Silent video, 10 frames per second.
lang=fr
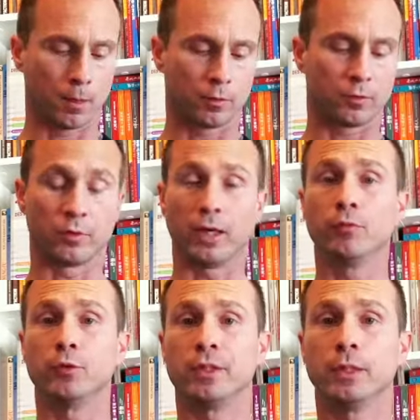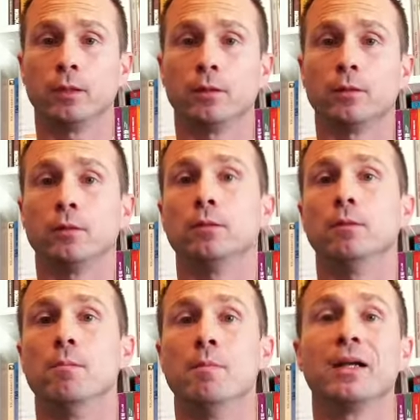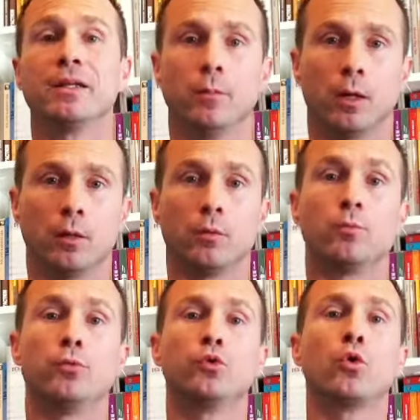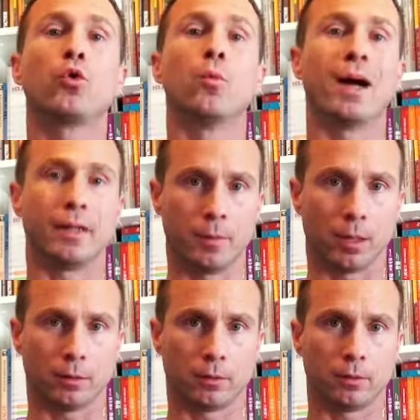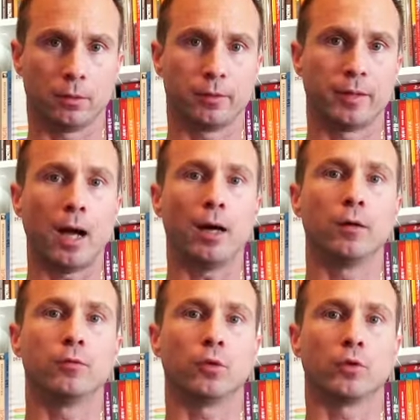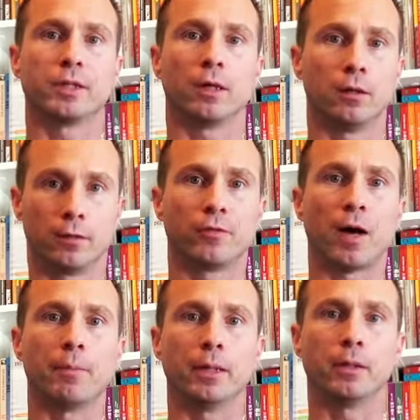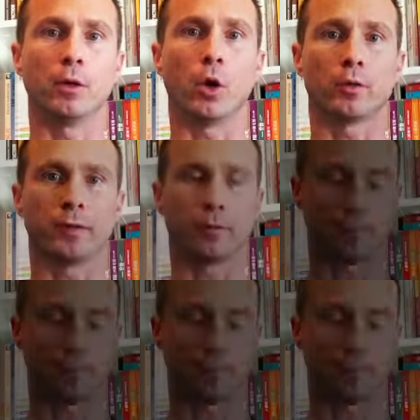Sanda veut dire main libre, ou plutôt combat libre, da voulant dire frapper, heurter.